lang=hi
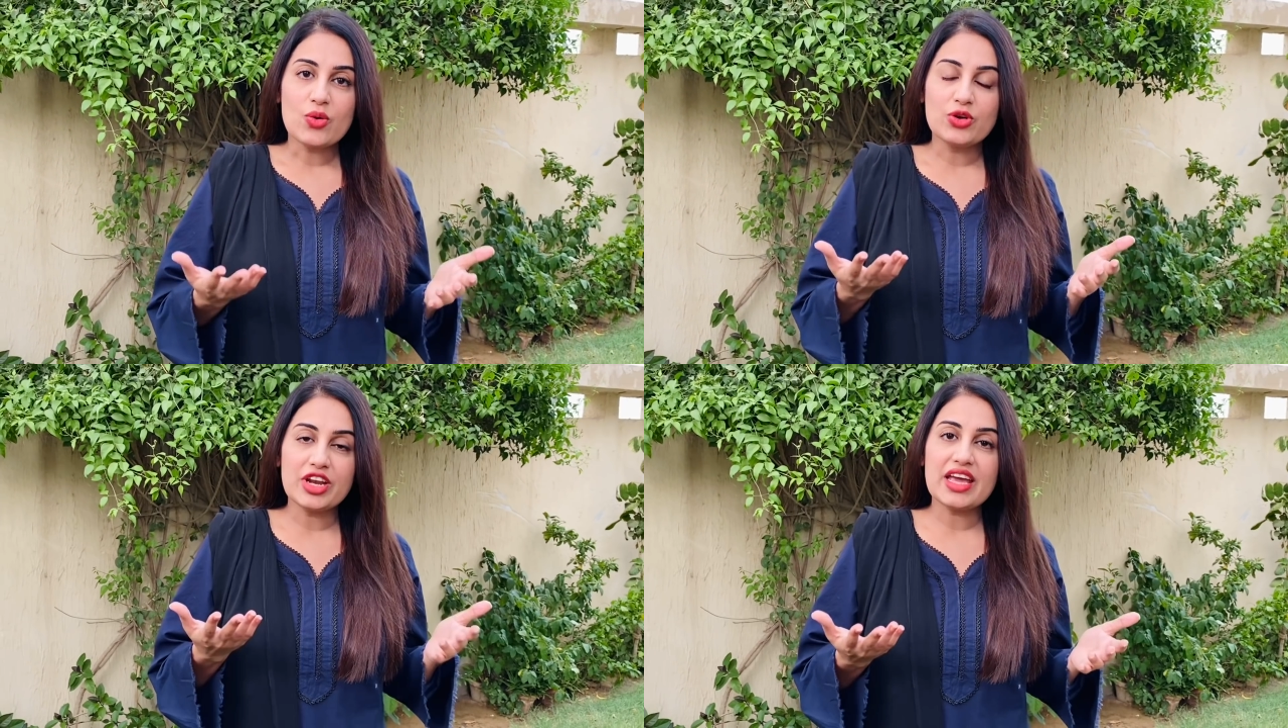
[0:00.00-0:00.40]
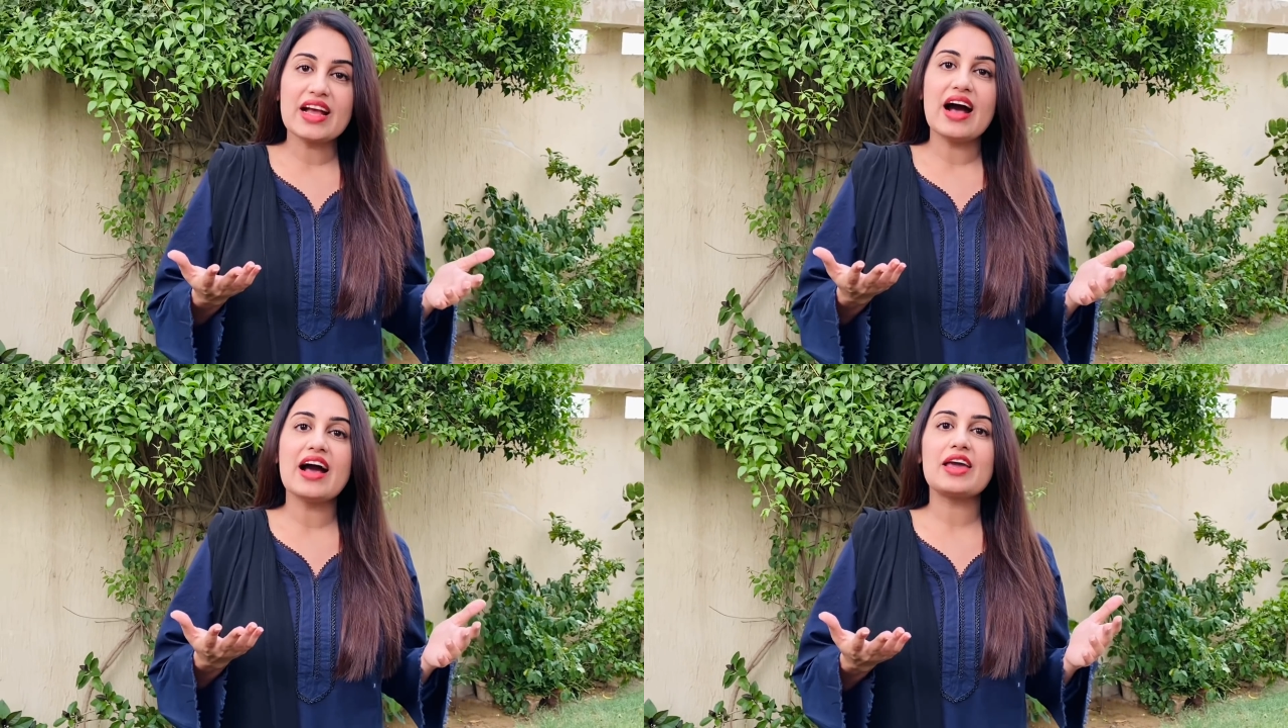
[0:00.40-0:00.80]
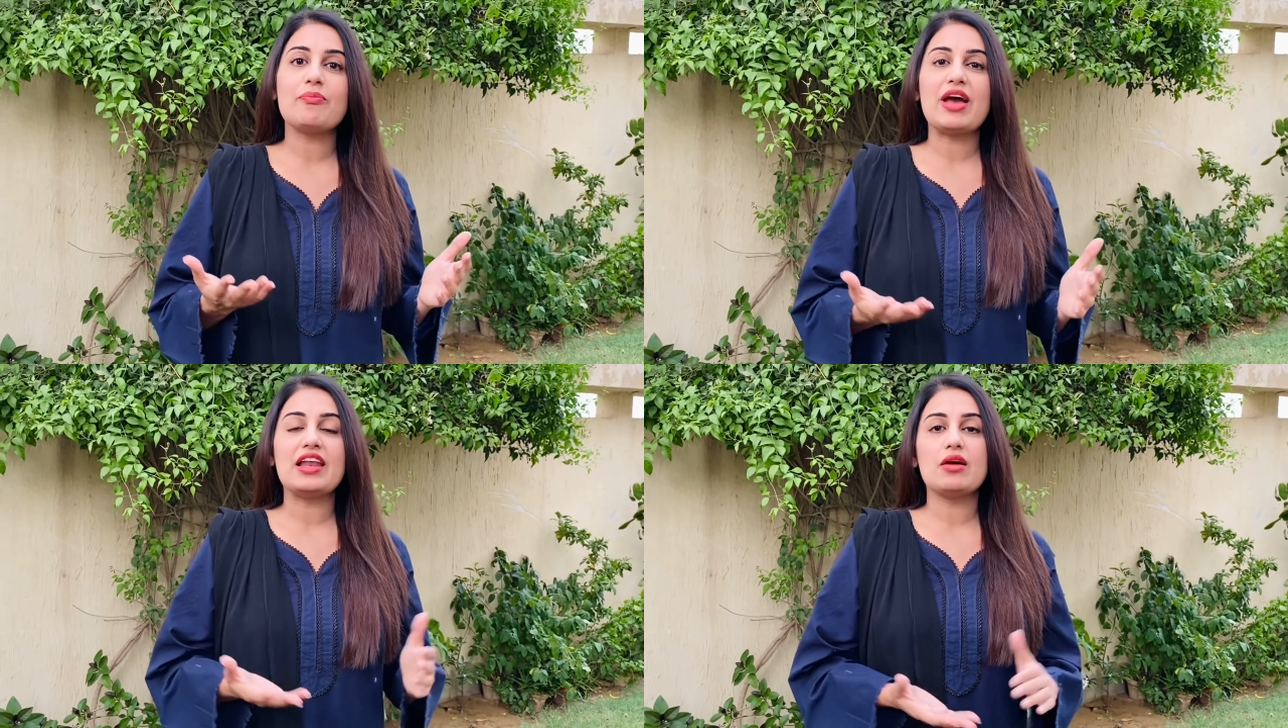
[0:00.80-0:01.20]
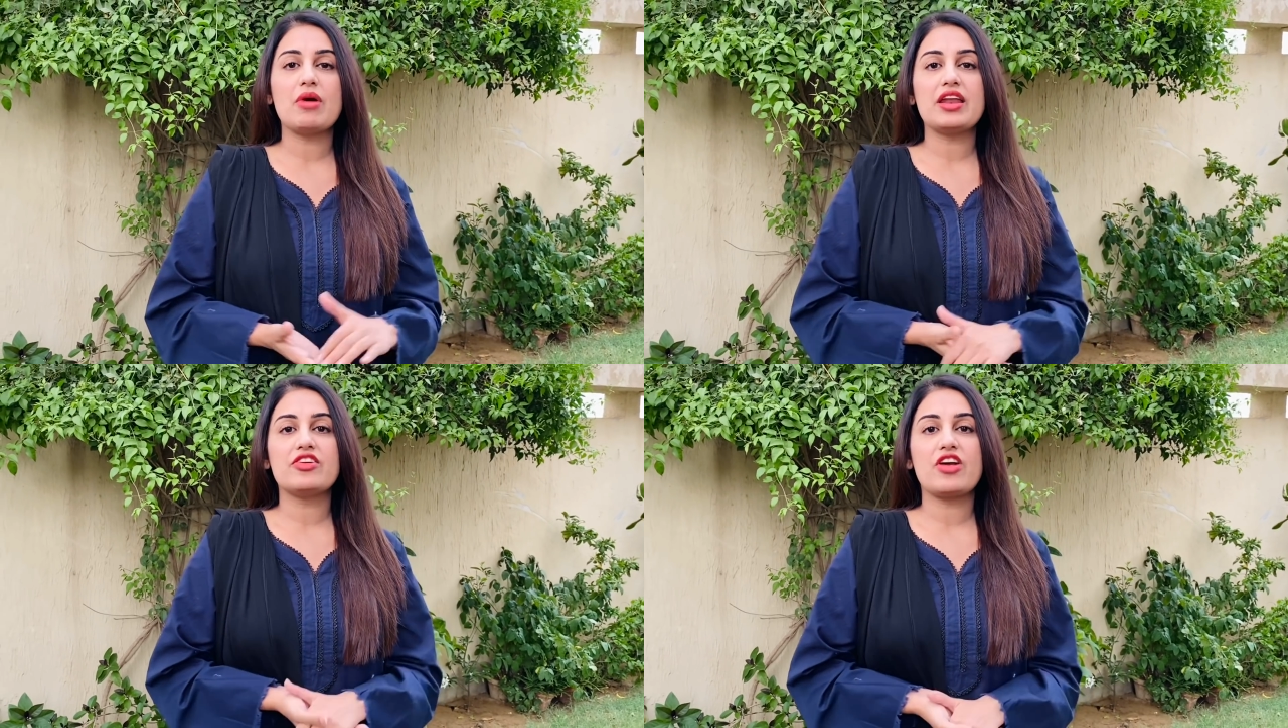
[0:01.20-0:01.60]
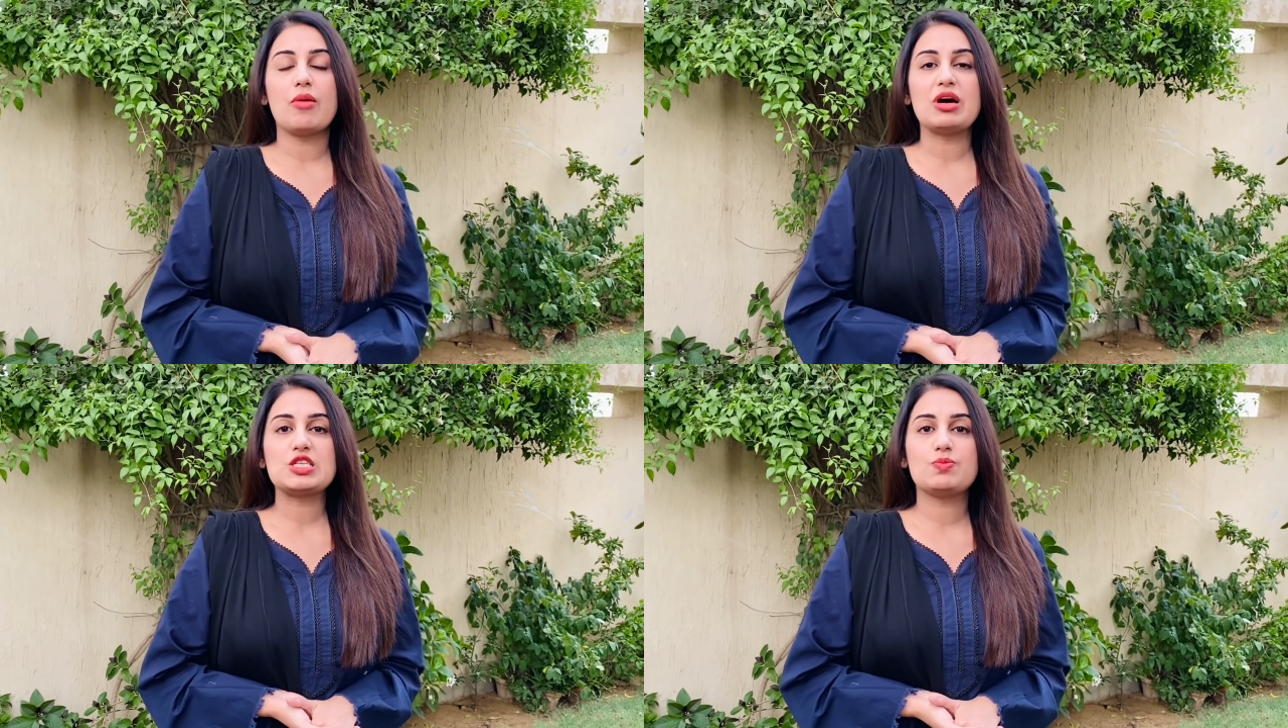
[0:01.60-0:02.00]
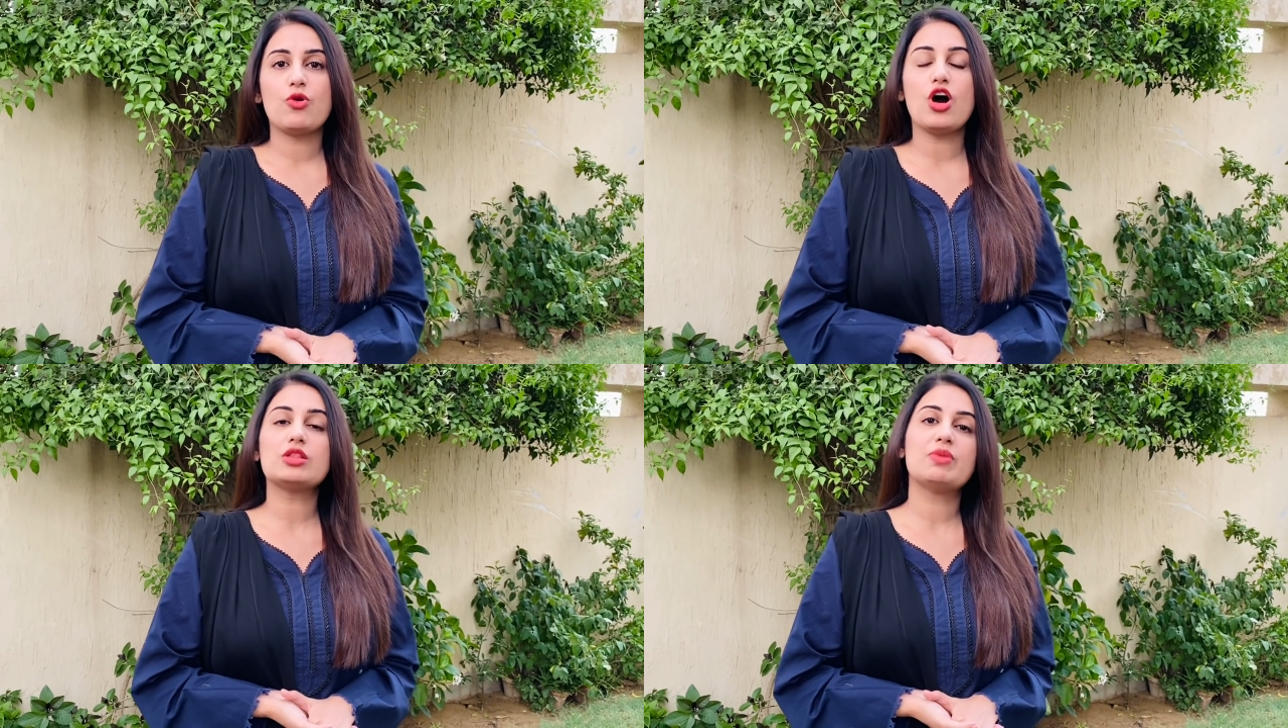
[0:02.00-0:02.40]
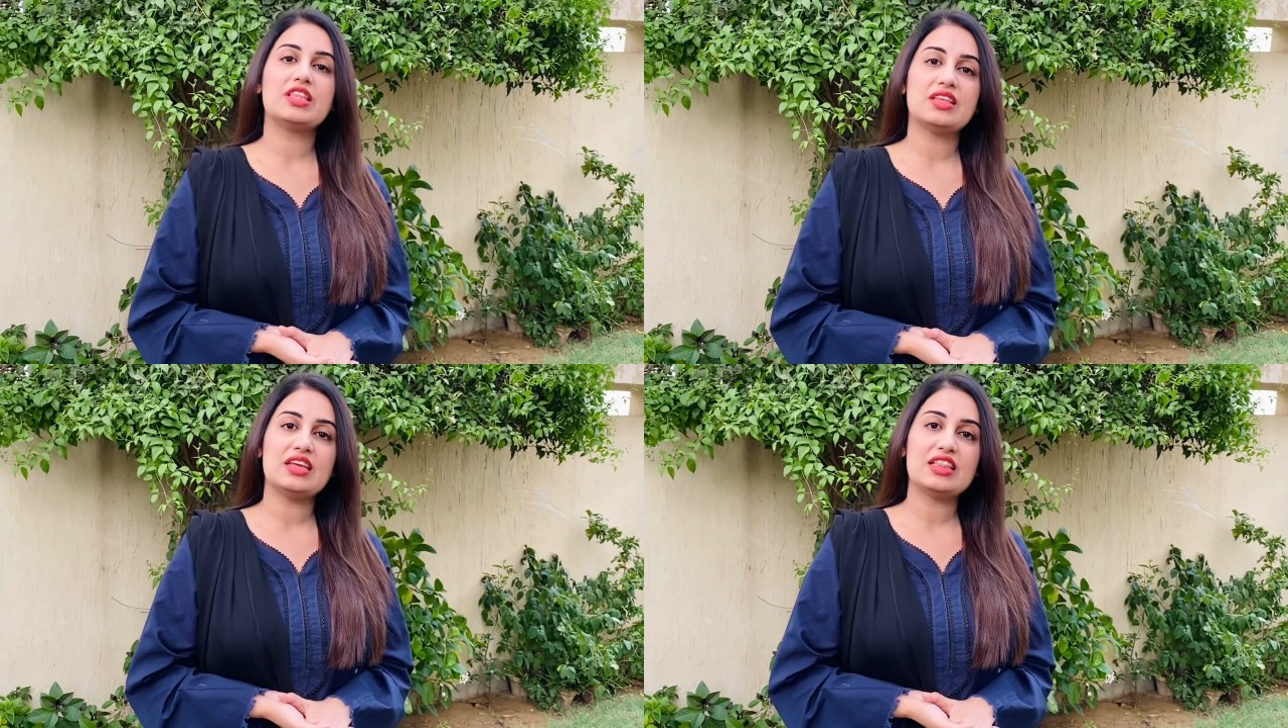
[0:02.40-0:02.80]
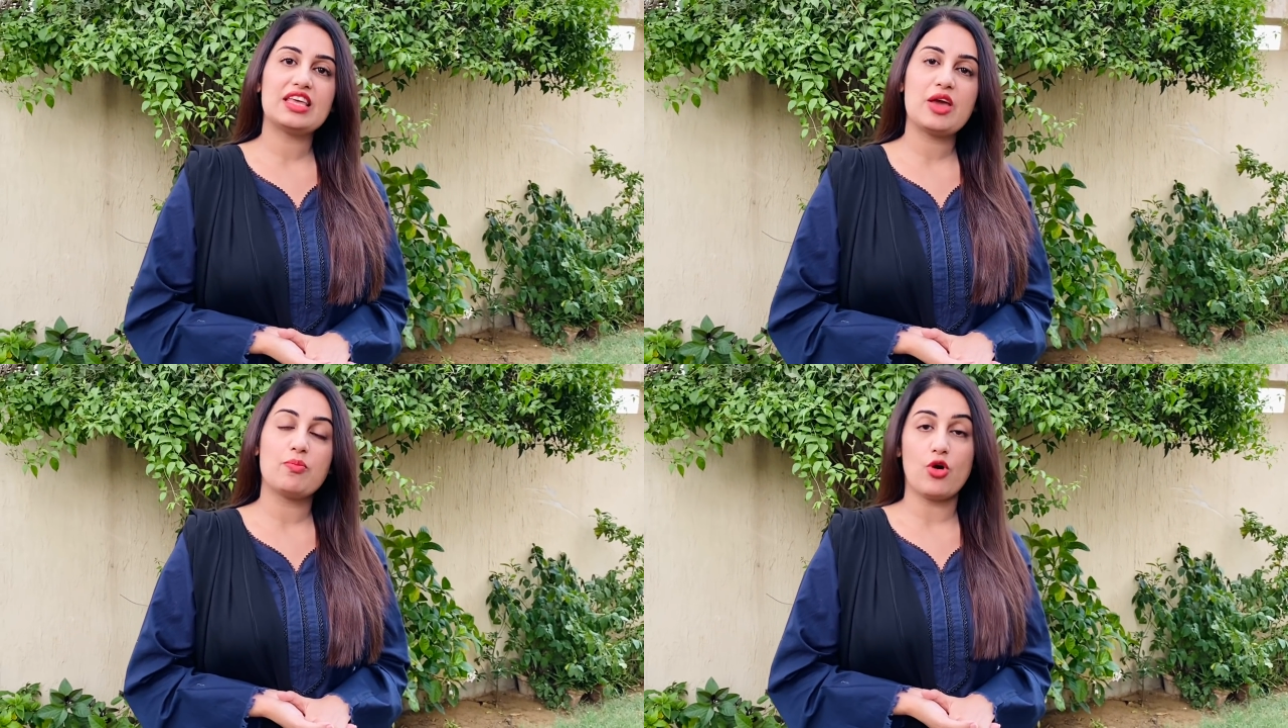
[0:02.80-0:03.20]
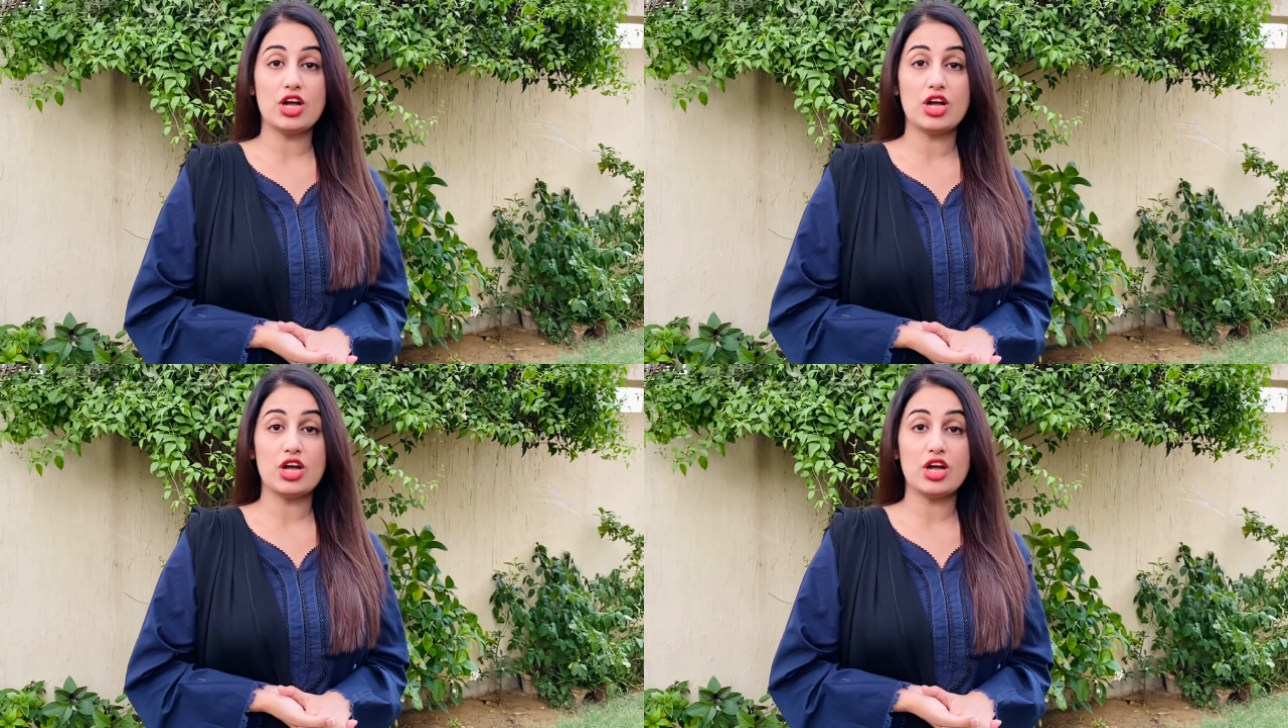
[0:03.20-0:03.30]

उन्होंने कहा कि पहले हमारे ड्रामास बहुत बेहतरीन थे